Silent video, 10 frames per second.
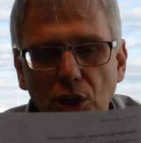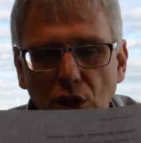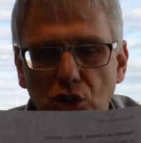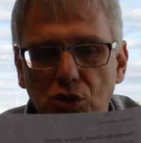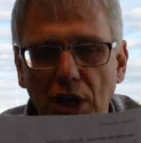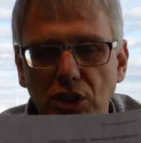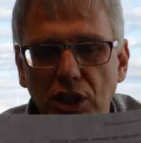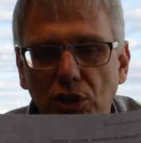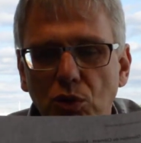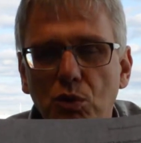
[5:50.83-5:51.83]
que tu
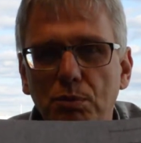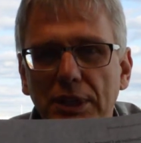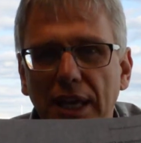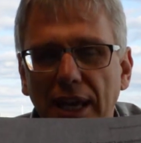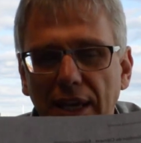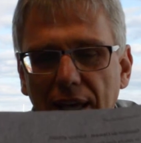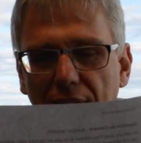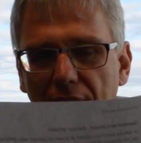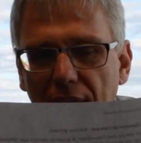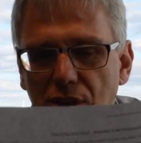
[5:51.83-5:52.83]
achètes ou bien
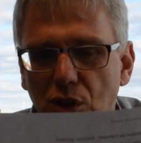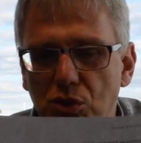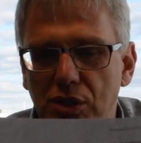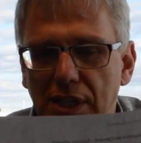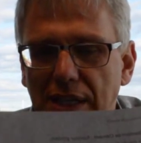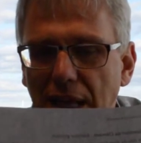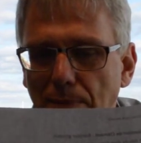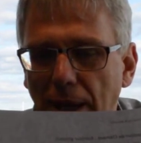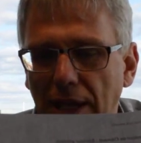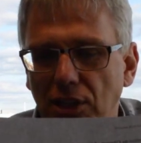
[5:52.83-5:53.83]
est-ce que tu sais
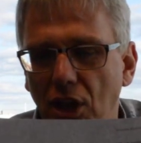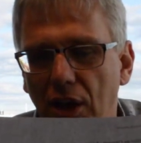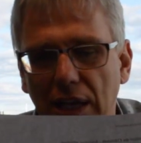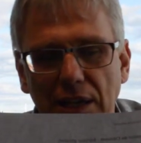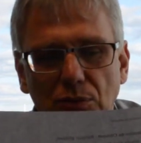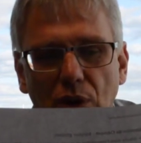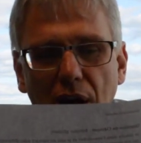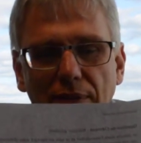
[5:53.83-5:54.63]
quel prêteur aller voir